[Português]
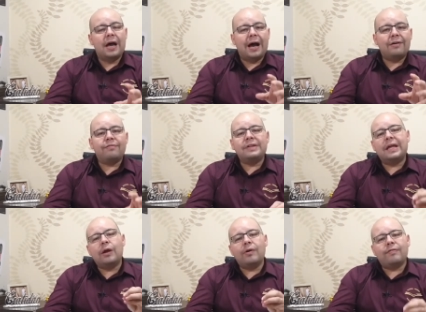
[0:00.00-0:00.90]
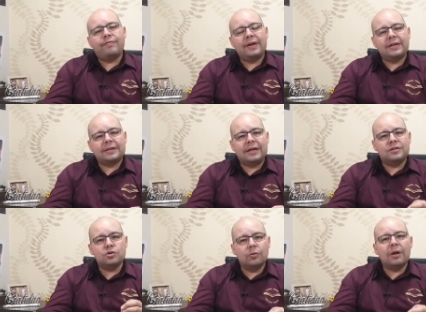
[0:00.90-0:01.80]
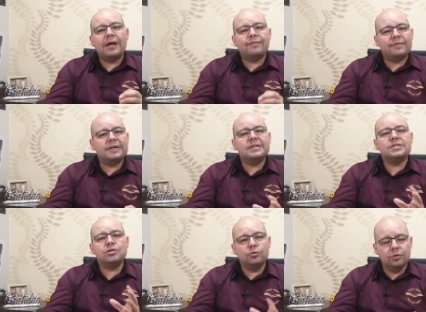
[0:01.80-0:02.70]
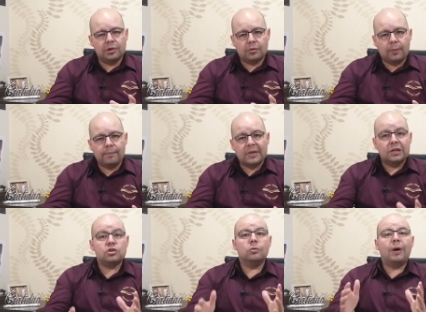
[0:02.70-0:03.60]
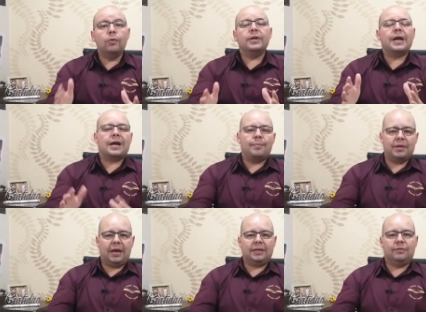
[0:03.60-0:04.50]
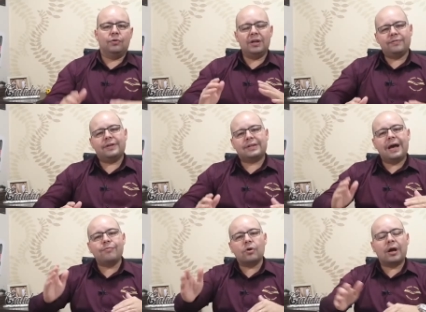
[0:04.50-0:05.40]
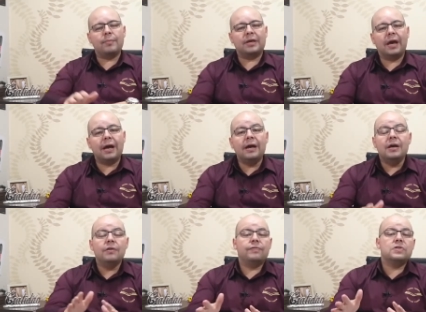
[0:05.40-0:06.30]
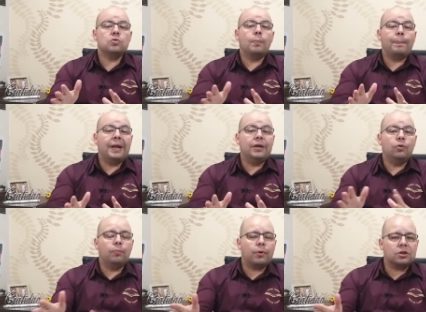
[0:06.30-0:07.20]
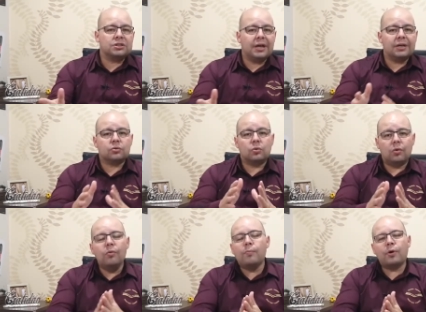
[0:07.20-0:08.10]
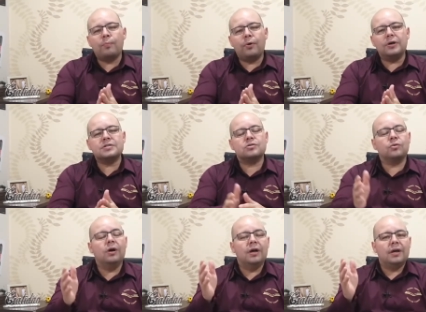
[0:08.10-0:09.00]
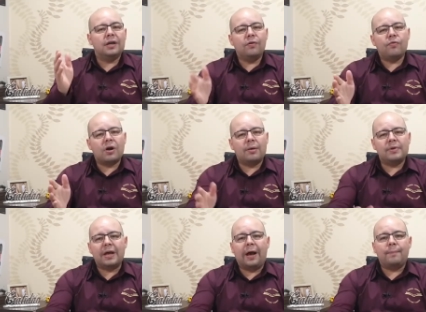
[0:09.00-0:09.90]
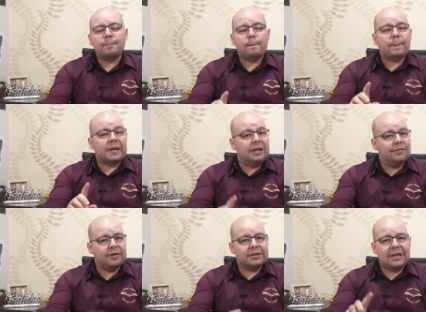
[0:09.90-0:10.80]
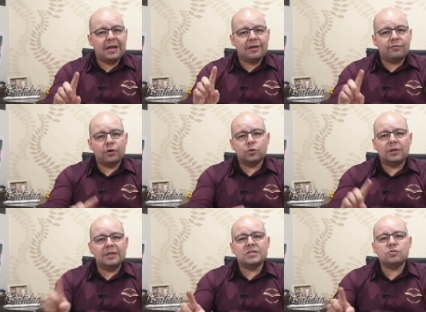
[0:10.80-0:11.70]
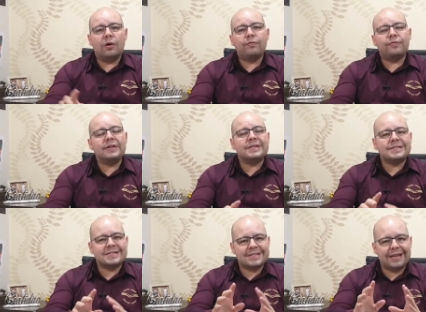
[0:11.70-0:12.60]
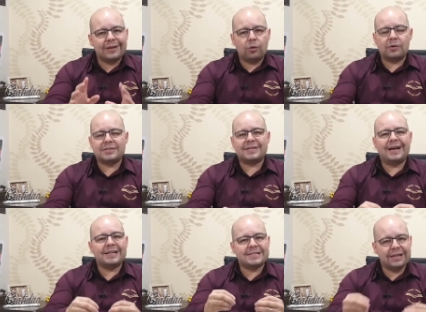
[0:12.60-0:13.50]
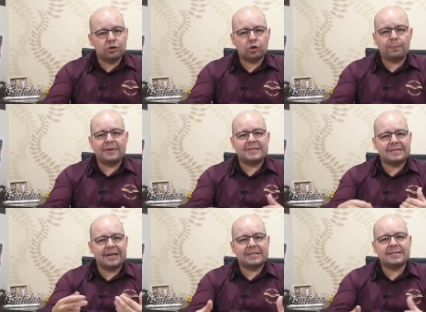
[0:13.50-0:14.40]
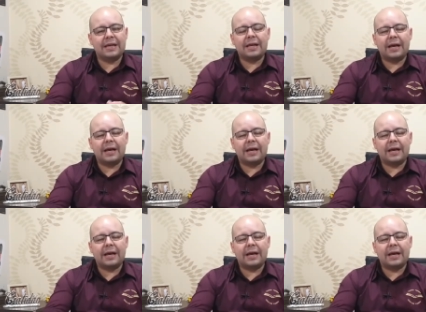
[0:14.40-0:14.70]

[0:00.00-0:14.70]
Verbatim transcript: A vida não é feita de um levante único, de uma única caminhada. Vou levantar, vou caminhar, fiz um plano, um projeto, um propósito e eu vou caminhar. Levantei e vou do início ao fim sem enroscar, sem tropeçar, sem